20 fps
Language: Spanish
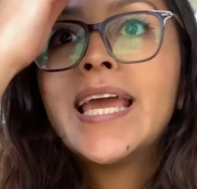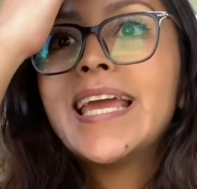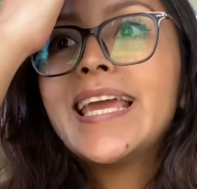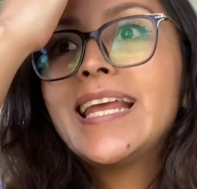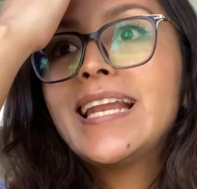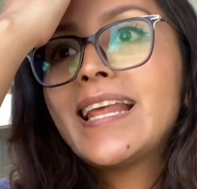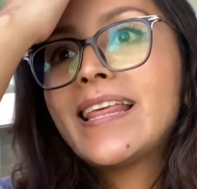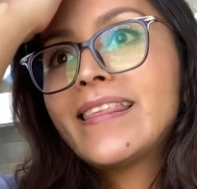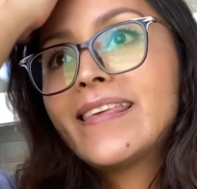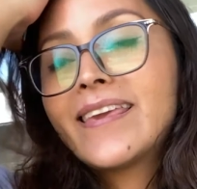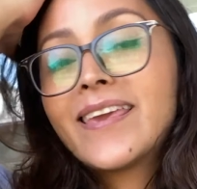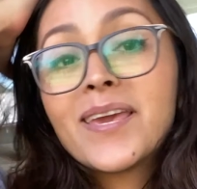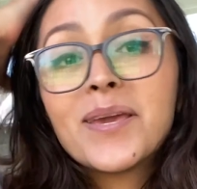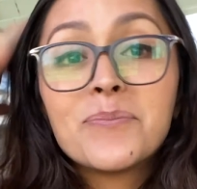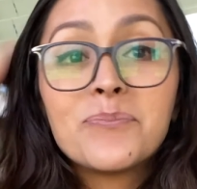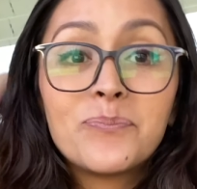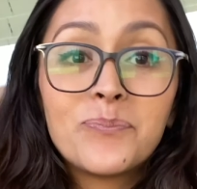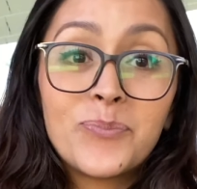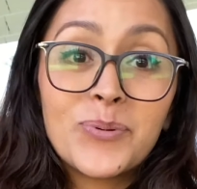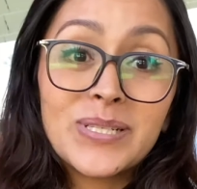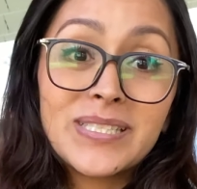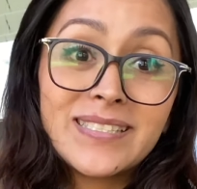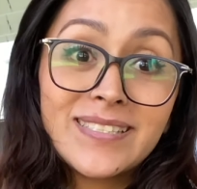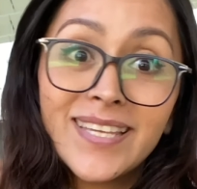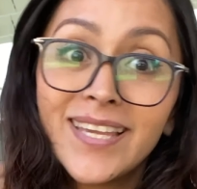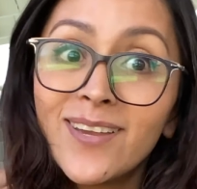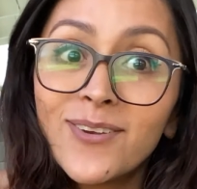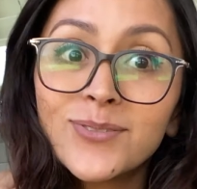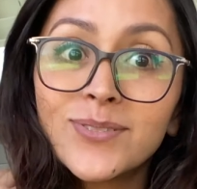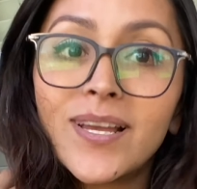Y le dije, pues
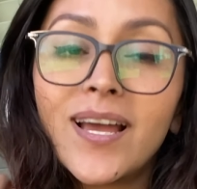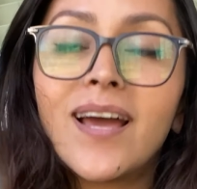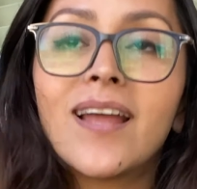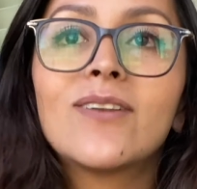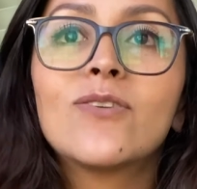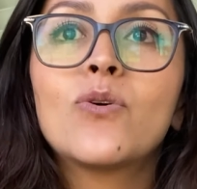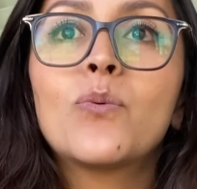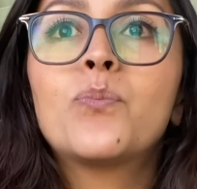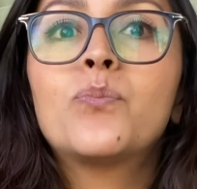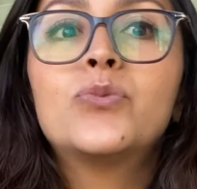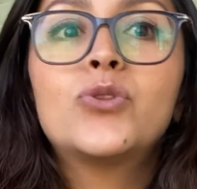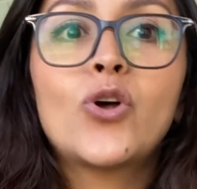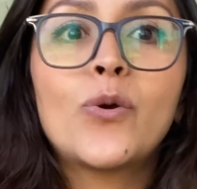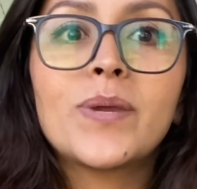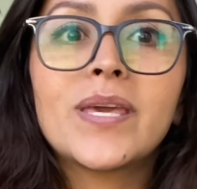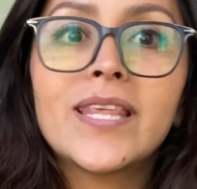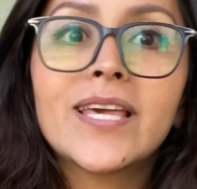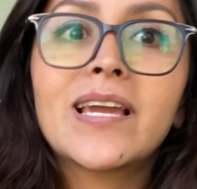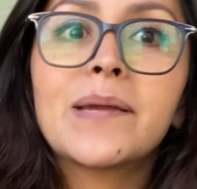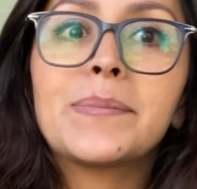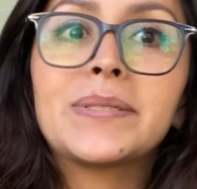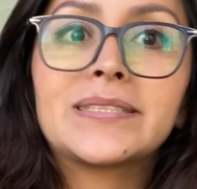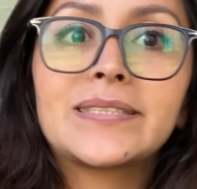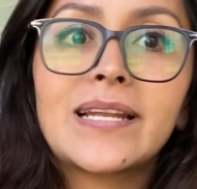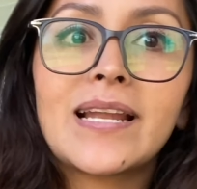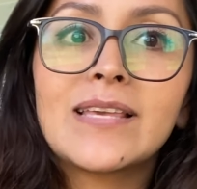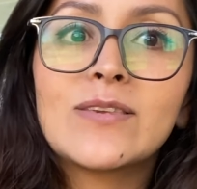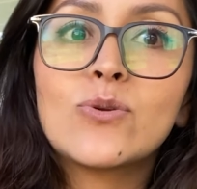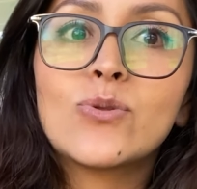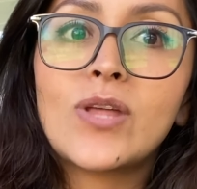sí, o sea, no, todavía de que me
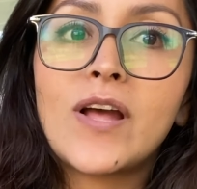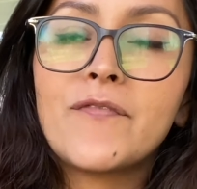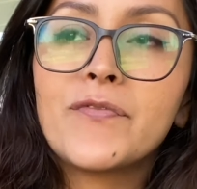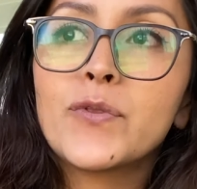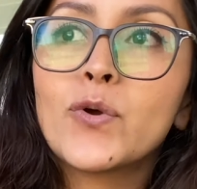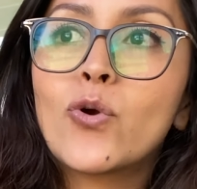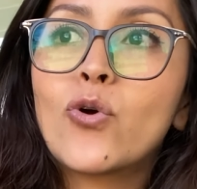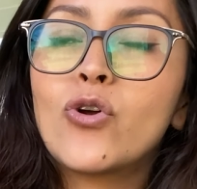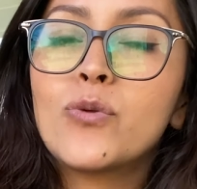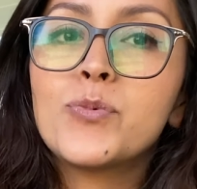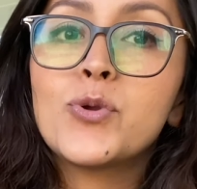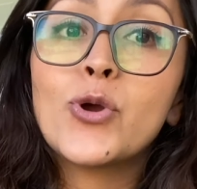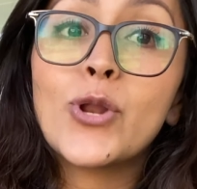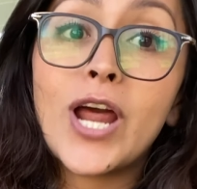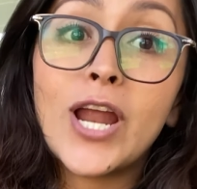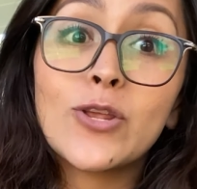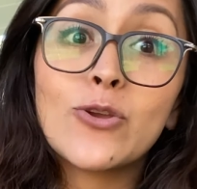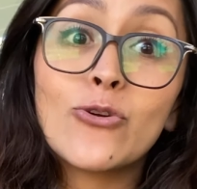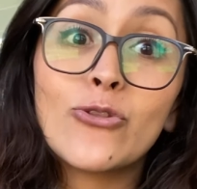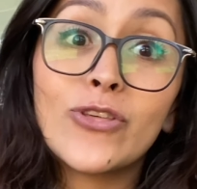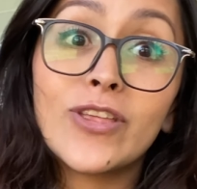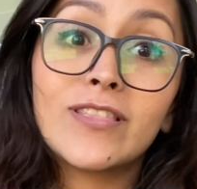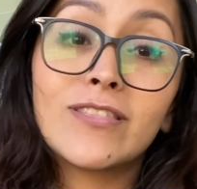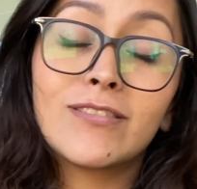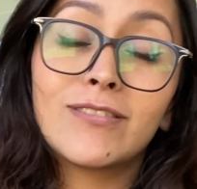están ayudando con mi horario de,